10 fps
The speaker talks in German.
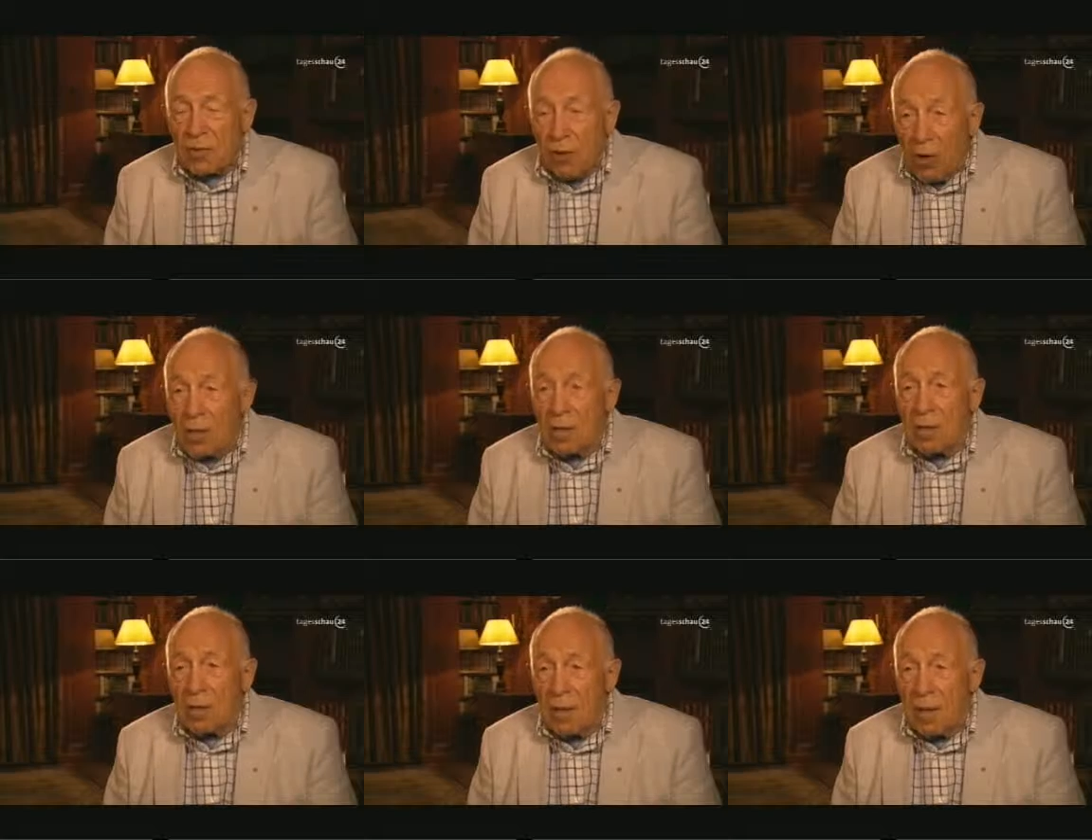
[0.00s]
Das
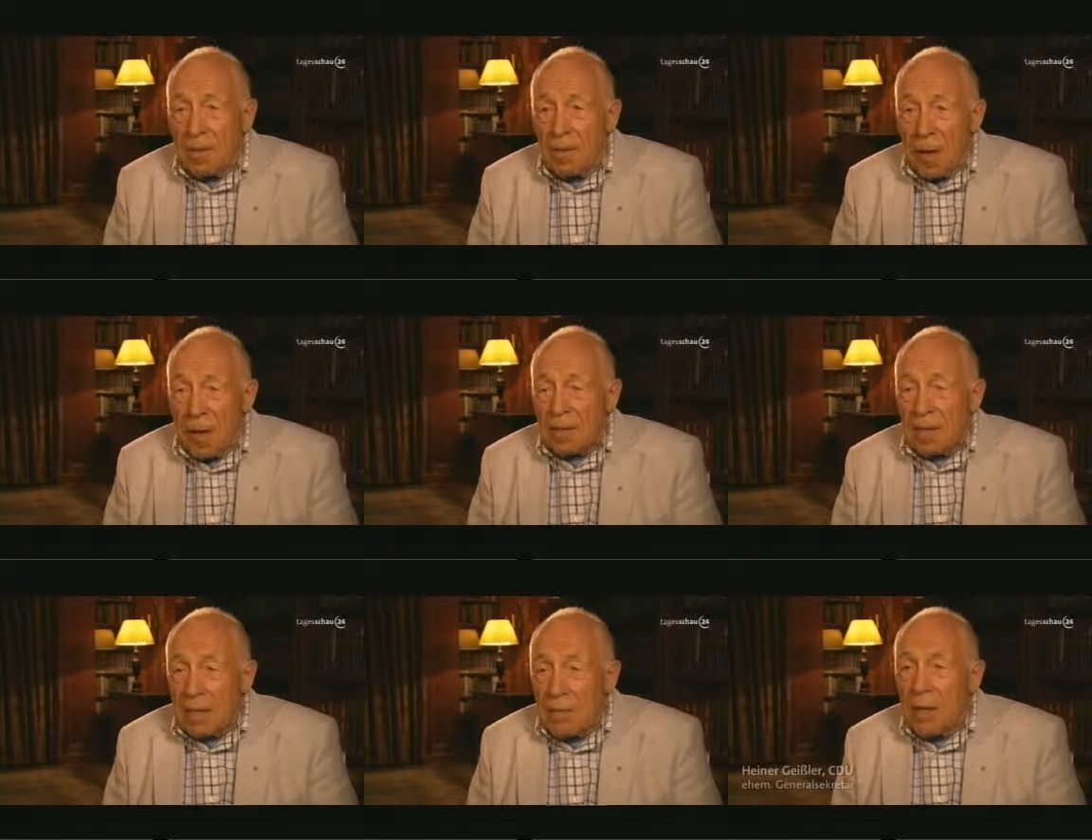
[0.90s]
Volk
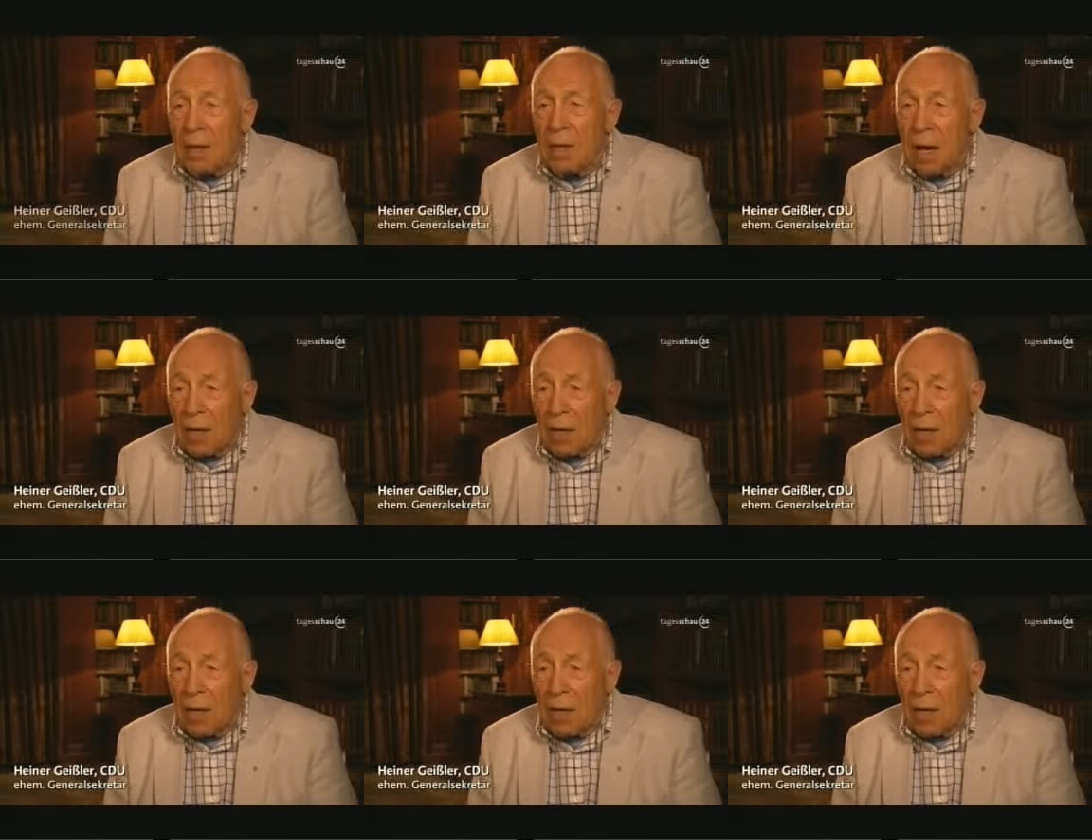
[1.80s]
hat immer